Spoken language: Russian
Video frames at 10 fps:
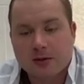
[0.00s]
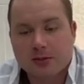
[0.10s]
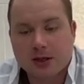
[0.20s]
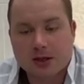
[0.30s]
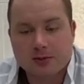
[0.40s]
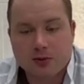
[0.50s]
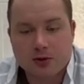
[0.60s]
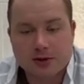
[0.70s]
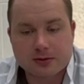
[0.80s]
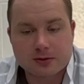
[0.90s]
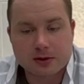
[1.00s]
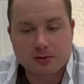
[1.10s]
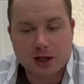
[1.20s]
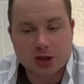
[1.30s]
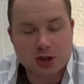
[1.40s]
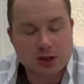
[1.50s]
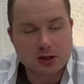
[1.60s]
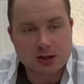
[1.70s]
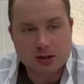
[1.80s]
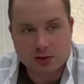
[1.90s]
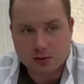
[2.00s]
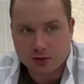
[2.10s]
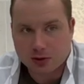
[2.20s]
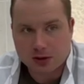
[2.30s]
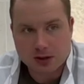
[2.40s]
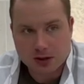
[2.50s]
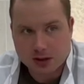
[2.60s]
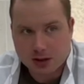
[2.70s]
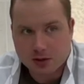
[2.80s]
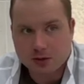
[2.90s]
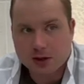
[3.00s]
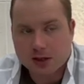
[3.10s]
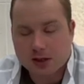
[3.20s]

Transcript: при использовании больших дозировок тестостерона,